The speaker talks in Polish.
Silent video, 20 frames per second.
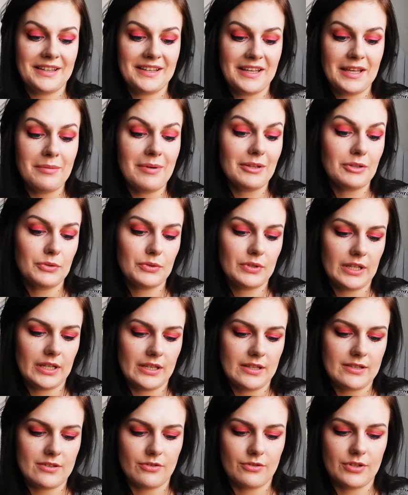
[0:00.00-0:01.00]
chyba
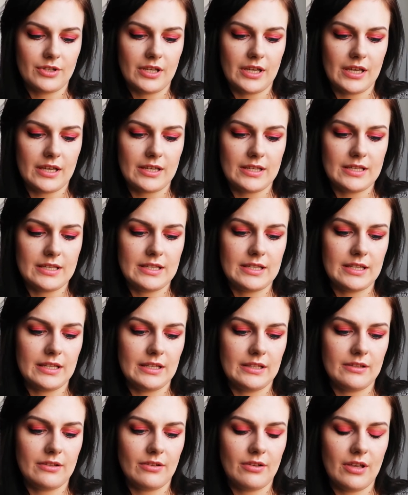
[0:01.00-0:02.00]
tutaj coś jest.
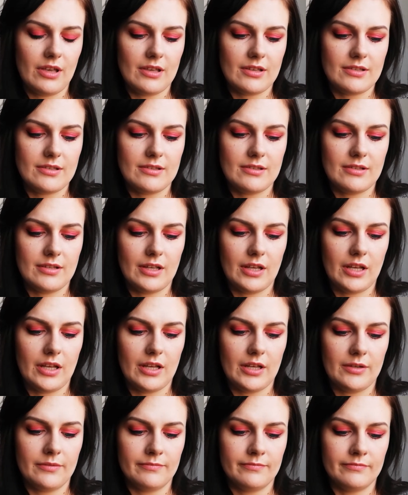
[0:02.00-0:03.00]
To jest
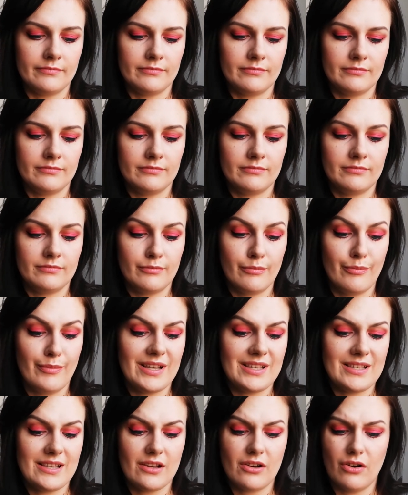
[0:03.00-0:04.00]

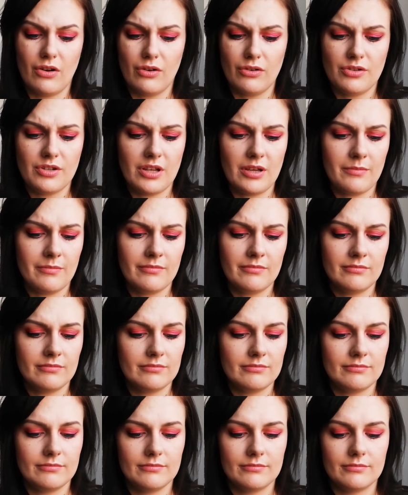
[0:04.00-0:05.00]
B08.
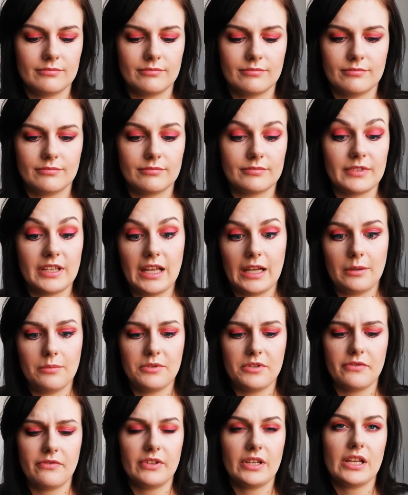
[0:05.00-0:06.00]
Tak mi
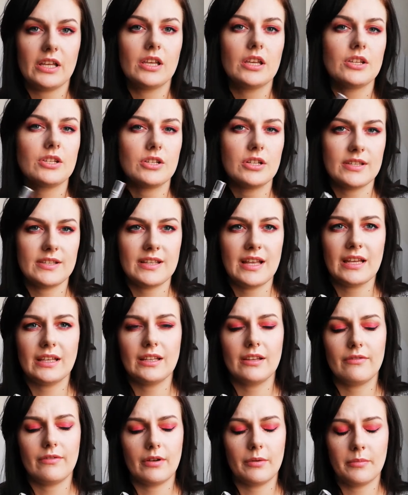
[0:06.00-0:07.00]
się wydaje. Jeśli
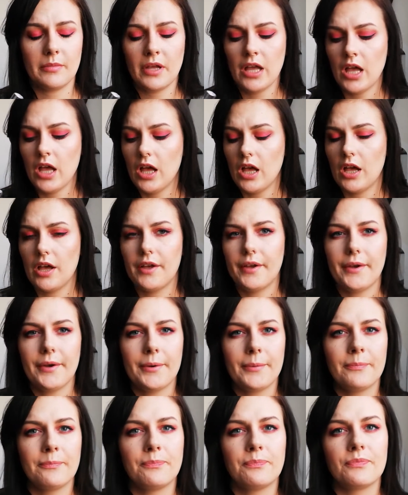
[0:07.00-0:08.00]
znajdę Wam
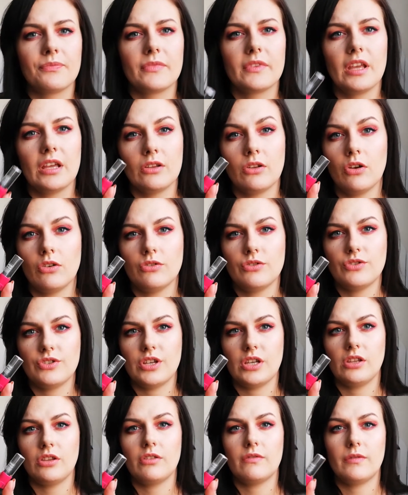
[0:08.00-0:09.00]
ten
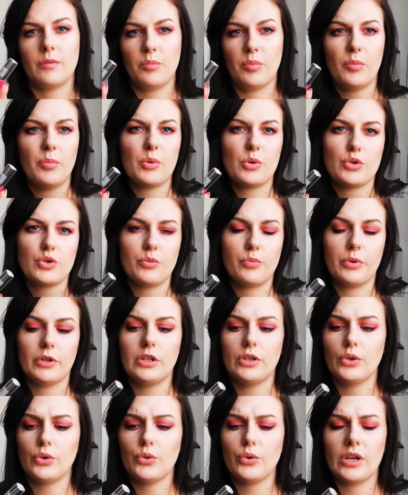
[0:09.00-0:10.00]
odcień, to Wam po prostu
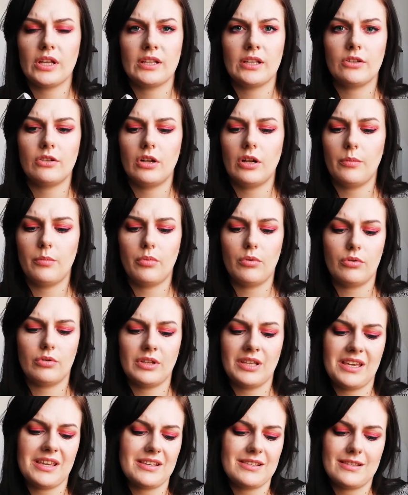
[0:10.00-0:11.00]
podlinkuję na dole, bo
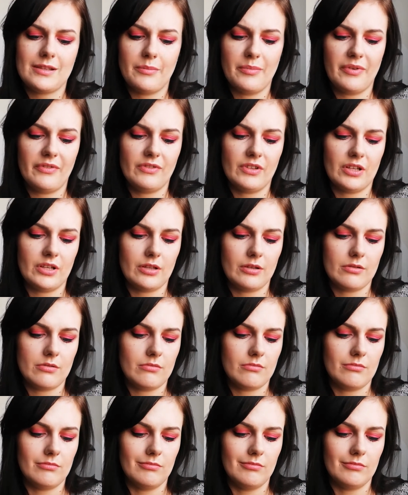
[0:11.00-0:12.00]
nie jestem pewna,
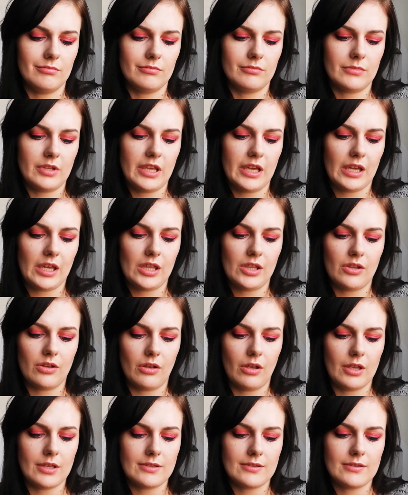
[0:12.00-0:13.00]
mm, jaki to
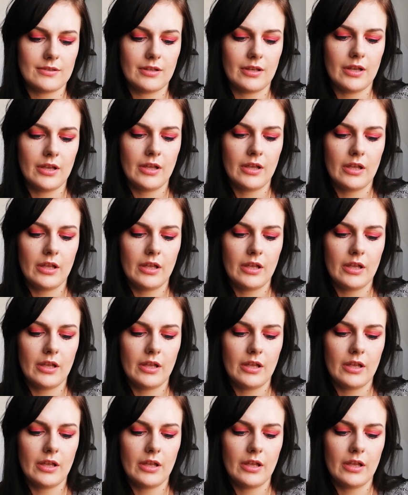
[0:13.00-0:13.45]
jest